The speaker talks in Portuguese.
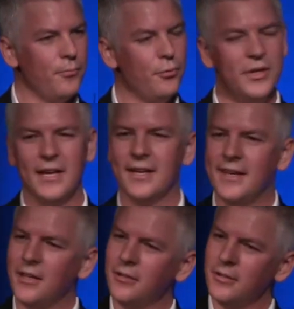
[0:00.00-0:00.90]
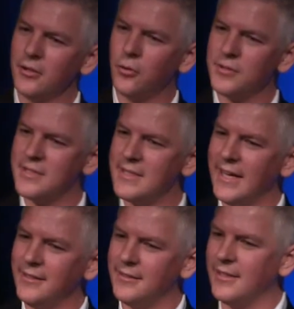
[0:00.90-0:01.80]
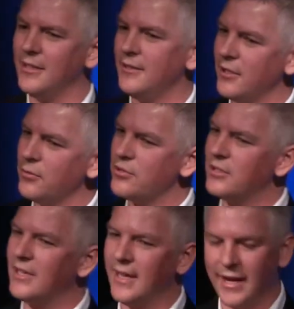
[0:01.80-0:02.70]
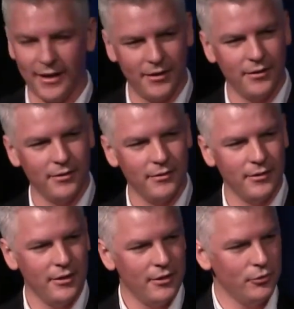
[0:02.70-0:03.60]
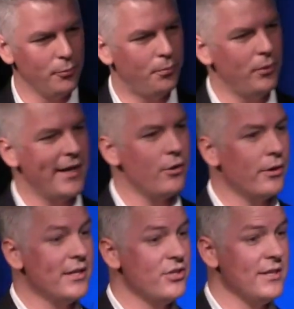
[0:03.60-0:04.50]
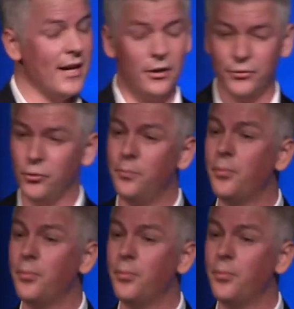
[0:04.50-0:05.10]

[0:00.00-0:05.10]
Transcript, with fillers: Porque aquele conceito que Deus quer, do plano original, do